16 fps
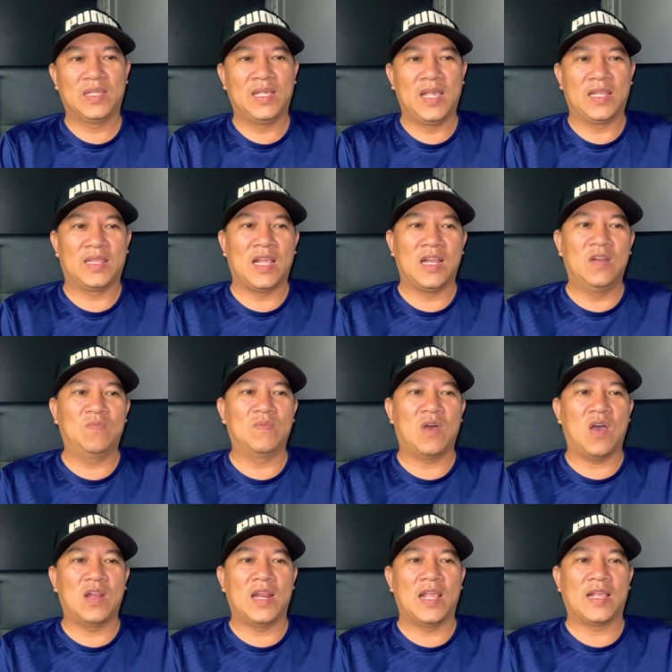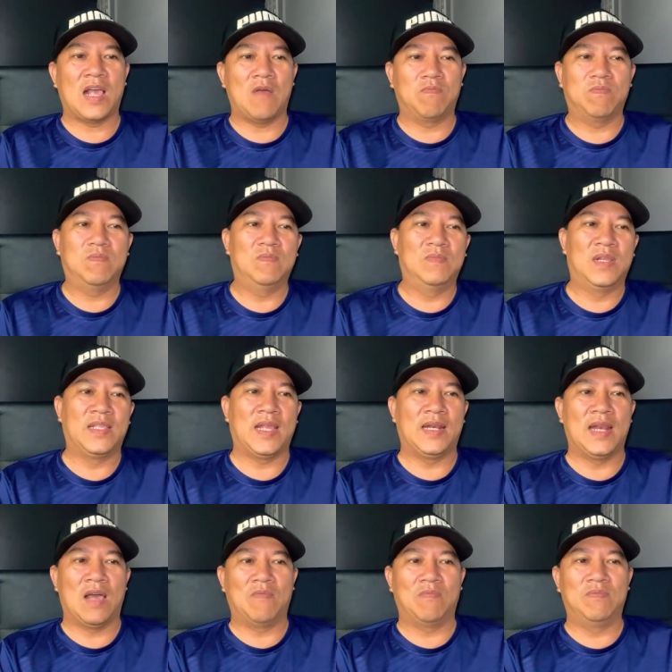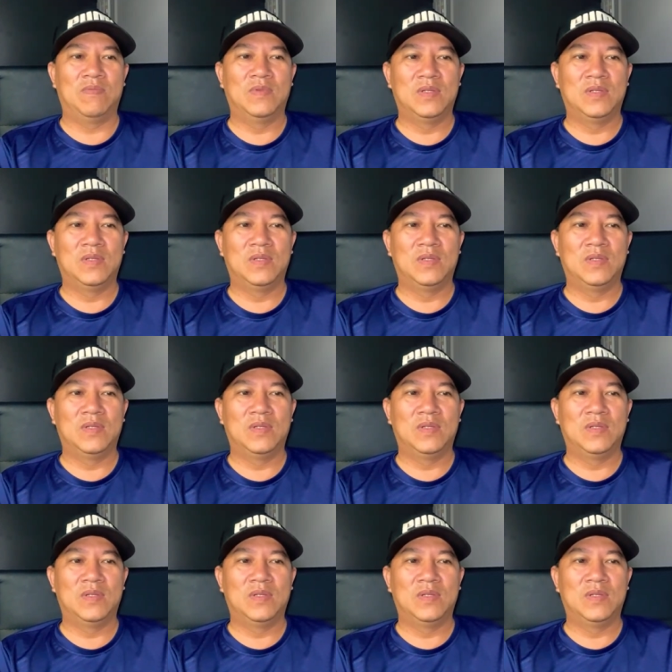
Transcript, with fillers: ha, tới lúc đó lại khóc lại chạnh lòng